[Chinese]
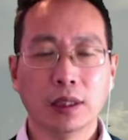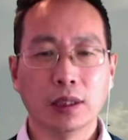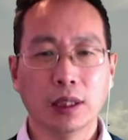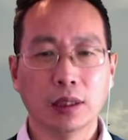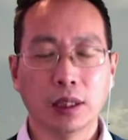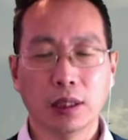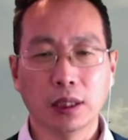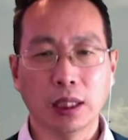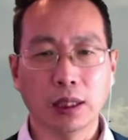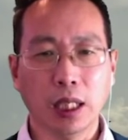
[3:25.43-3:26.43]
那这样
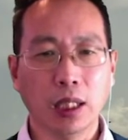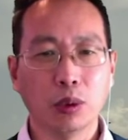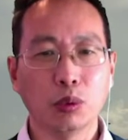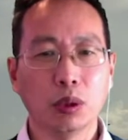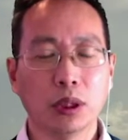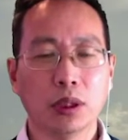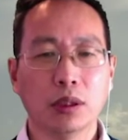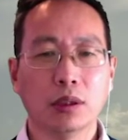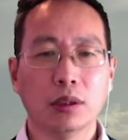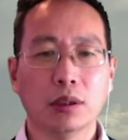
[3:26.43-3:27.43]
呢，他又会
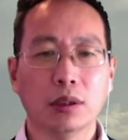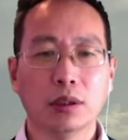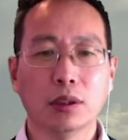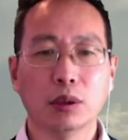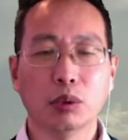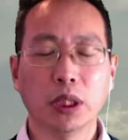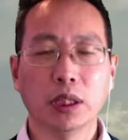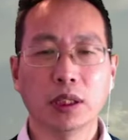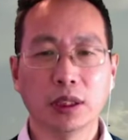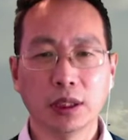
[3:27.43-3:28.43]
吃亏，
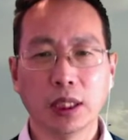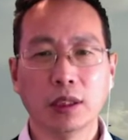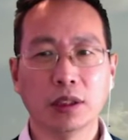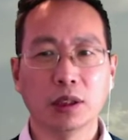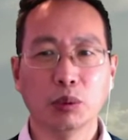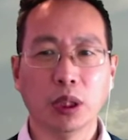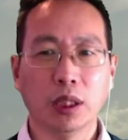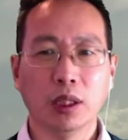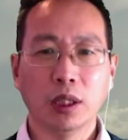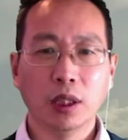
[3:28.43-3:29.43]
时间上吃亏，
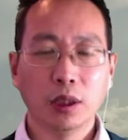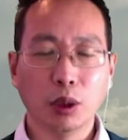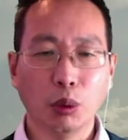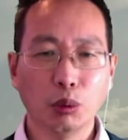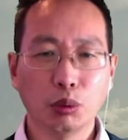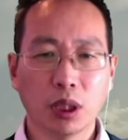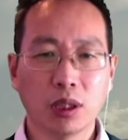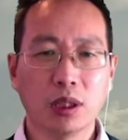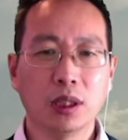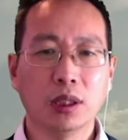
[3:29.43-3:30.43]
投入的
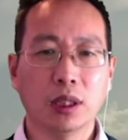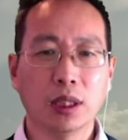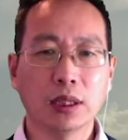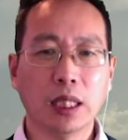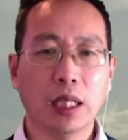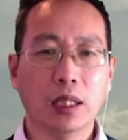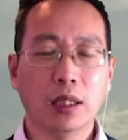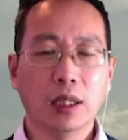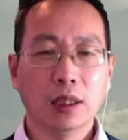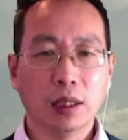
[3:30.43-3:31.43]
资金上增加，
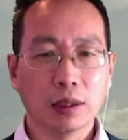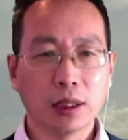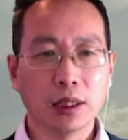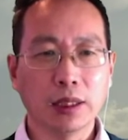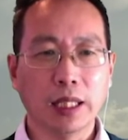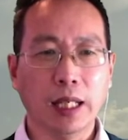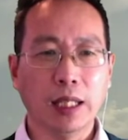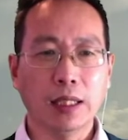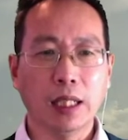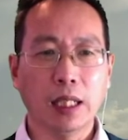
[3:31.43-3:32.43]
然后挣的钱
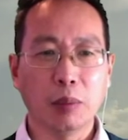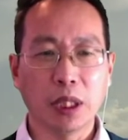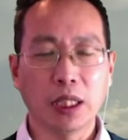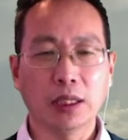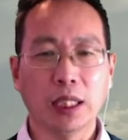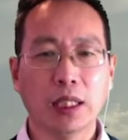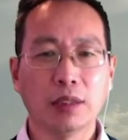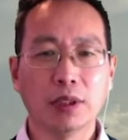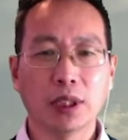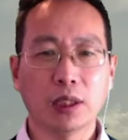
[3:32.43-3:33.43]
呢没增加，因
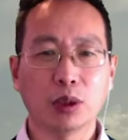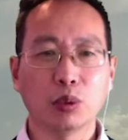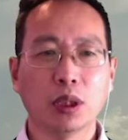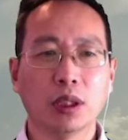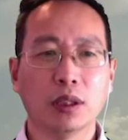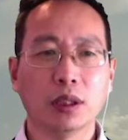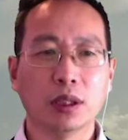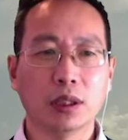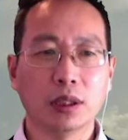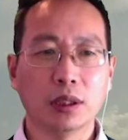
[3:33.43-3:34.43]
为他收的这个